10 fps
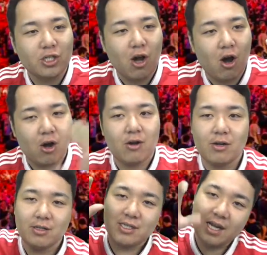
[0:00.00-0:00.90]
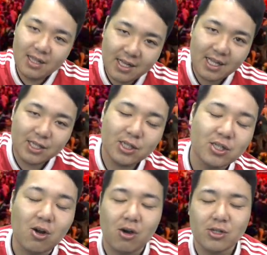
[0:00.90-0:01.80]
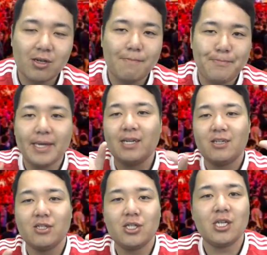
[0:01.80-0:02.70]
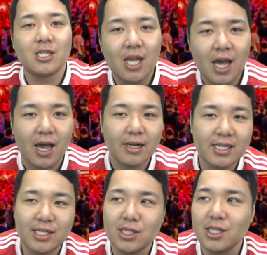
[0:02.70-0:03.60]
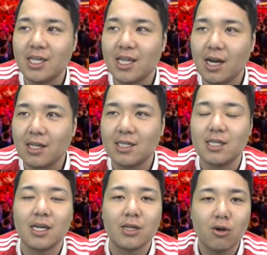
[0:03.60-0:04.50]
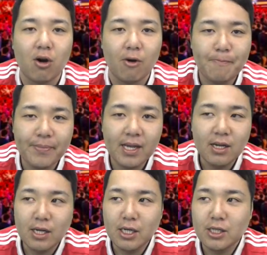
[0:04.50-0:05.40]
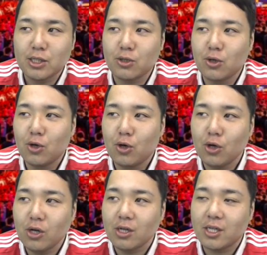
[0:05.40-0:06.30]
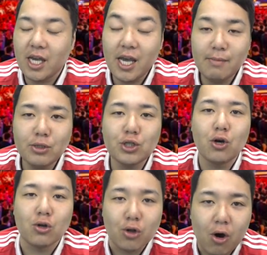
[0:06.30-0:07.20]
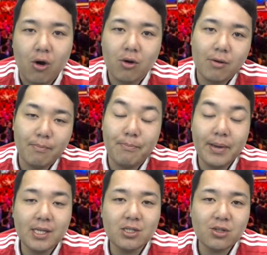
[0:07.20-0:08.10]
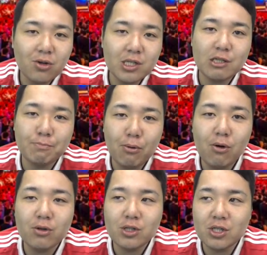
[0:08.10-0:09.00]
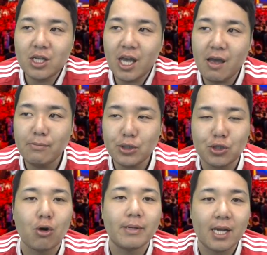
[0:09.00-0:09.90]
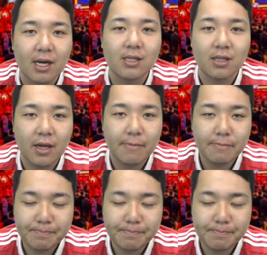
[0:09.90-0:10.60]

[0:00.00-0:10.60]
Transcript: スと、残念なニュースと、それがビッグすぎて気づいてなかったんだけど、その、ゲームショーの、ベストスポーツゲームショーみたいなのがあって、